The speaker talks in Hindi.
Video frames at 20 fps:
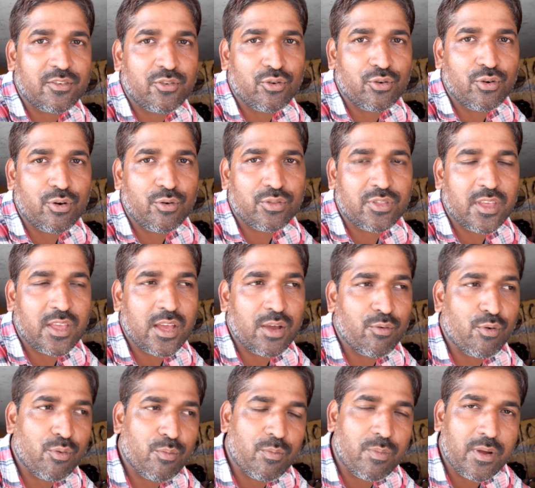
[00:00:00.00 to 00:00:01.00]
जो होती है
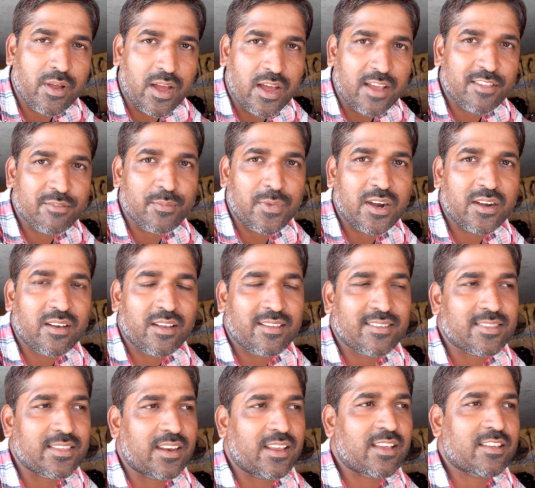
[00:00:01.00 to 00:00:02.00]
वो आई स्मार्ट
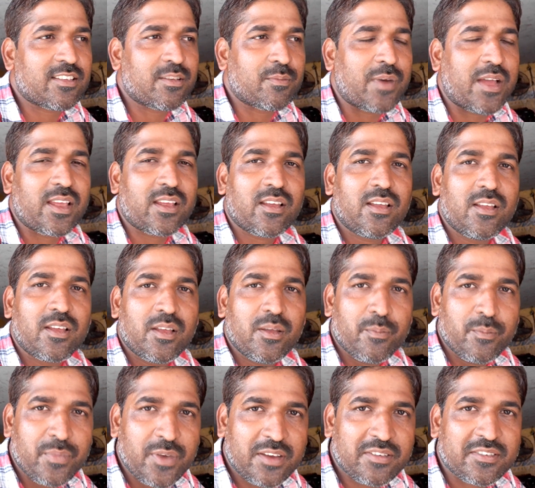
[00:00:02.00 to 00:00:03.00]
इस तरीके से बाइक
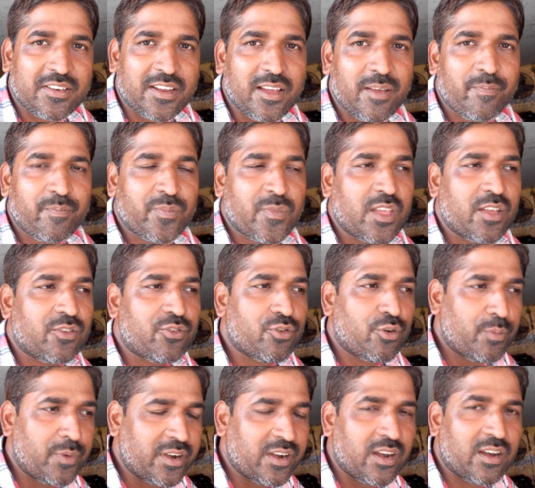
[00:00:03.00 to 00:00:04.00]
बेस्ट है
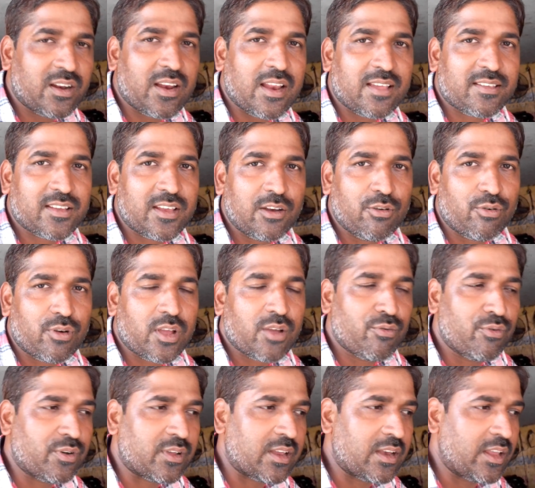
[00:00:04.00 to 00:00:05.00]
जो मिडिल क्लास के लोग हैं
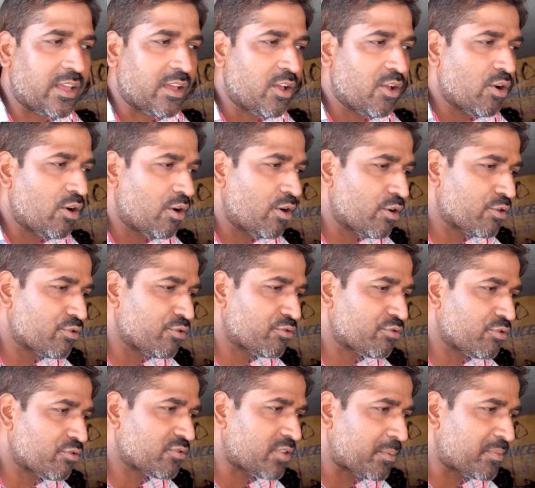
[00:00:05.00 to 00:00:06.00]
उनके लिए और
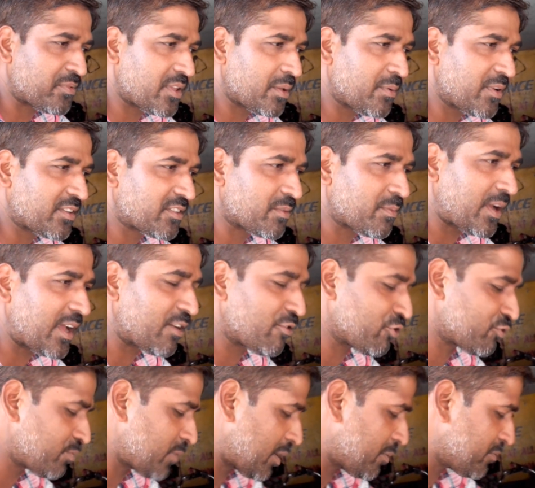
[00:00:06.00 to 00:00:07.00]
दोस्तों सबसे बेस्ट बाइक
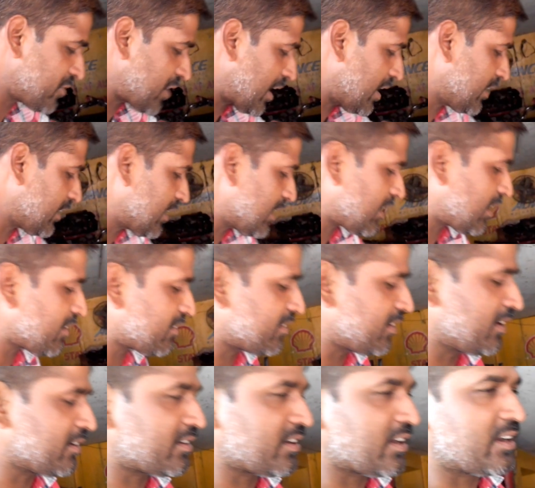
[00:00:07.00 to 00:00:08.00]
उसमें हम चाहेंगे कि
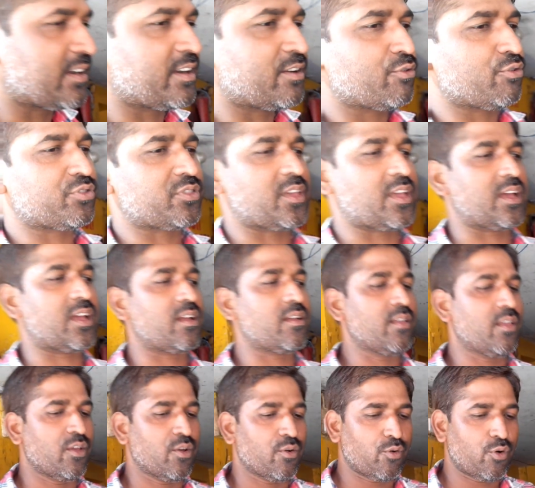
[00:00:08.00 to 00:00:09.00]
सी टी हंड्रेड होती है
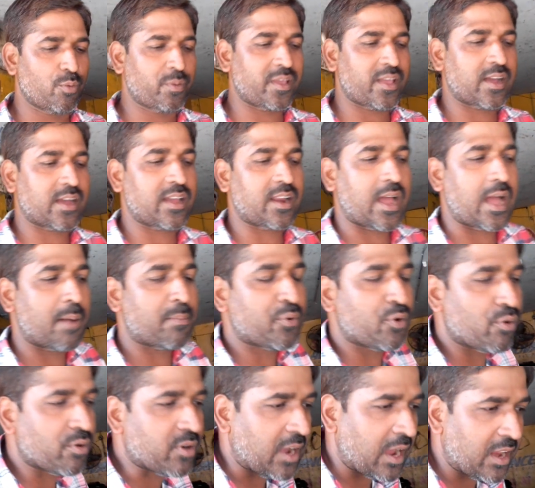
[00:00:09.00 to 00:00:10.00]
वो भी अगर
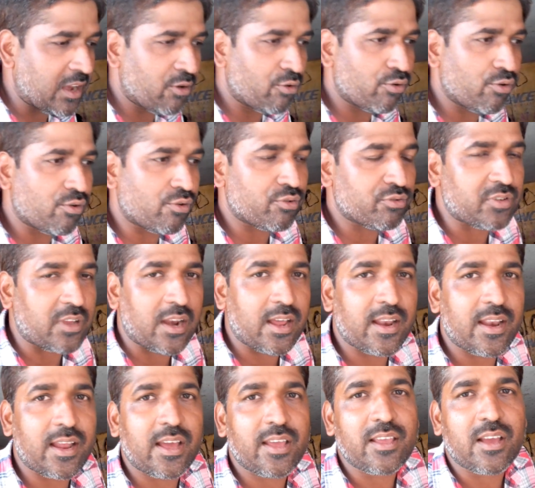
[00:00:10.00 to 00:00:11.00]
आपको कई लोगों को
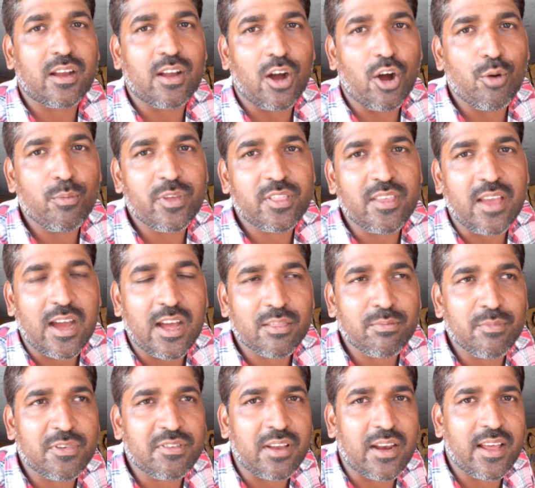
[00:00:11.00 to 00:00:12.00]
चलाना है या गांव में
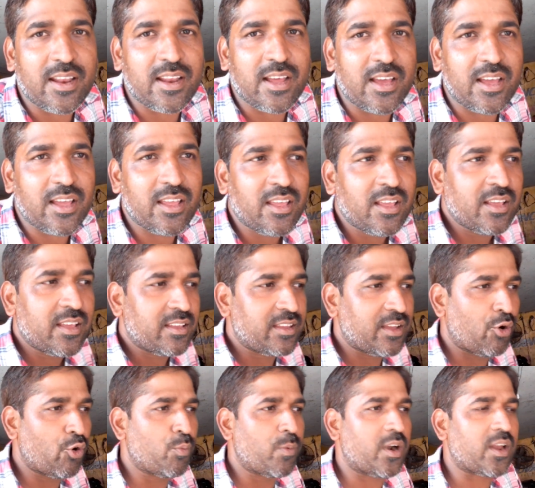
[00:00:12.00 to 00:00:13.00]
देहात में चलाना है
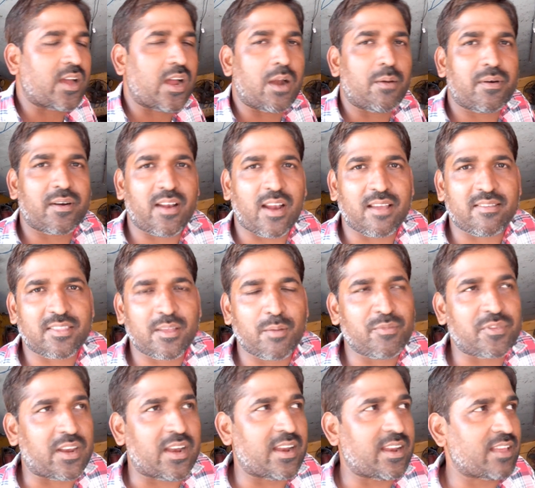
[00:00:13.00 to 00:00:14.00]
या ऊपर खावड़ रास्ते
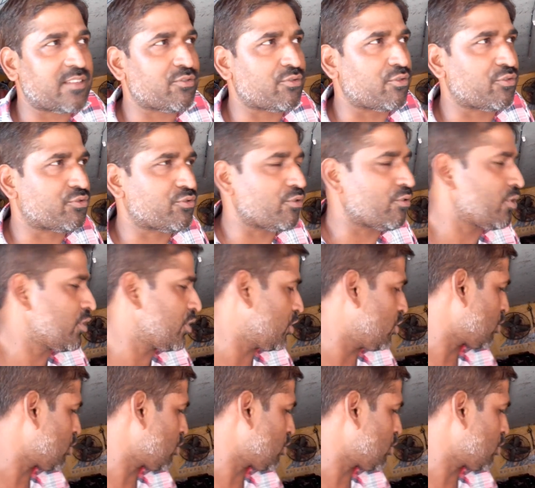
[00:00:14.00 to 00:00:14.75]
में चलाना है तो दोस्तों